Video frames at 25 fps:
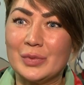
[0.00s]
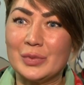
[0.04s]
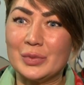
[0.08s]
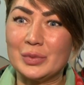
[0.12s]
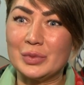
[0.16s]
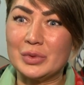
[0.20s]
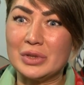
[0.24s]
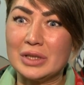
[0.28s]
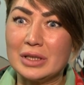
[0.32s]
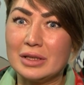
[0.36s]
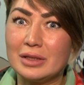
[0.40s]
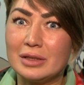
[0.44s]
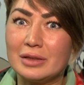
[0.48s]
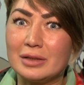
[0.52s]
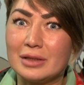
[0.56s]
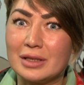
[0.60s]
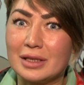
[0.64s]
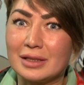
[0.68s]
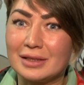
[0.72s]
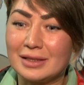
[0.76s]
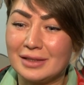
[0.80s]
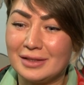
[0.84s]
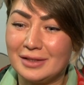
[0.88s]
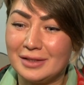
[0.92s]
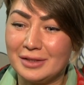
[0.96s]
Знаете,
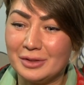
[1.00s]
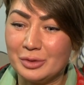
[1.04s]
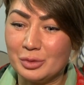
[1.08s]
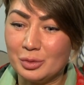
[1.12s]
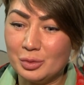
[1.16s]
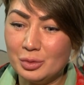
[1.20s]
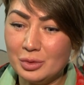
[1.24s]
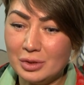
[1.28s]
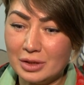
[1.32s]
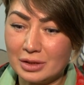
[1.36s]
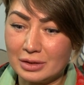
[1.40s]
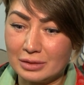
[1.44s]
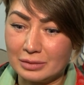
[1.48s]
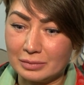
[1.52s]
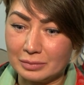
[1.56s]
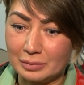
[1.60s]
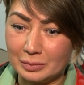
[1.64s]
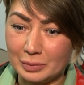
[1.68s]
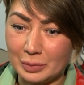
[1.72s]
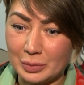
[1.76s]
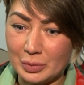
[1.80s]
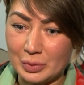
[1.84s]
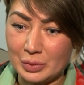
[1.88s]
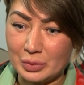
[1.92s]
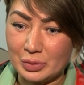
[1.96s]
так затянуло,
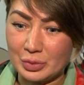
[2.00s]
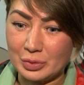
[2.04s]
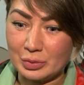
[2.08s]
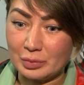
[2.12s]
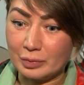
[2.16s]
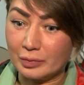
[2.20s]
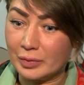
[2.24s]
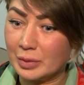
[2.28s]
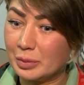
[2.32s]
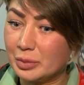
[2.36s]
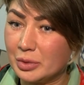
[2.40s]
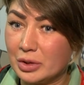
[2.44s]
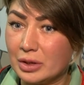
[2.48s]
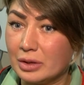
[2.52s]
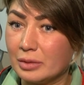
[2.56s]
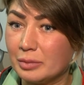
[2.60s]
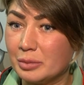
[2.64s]
ну, вообще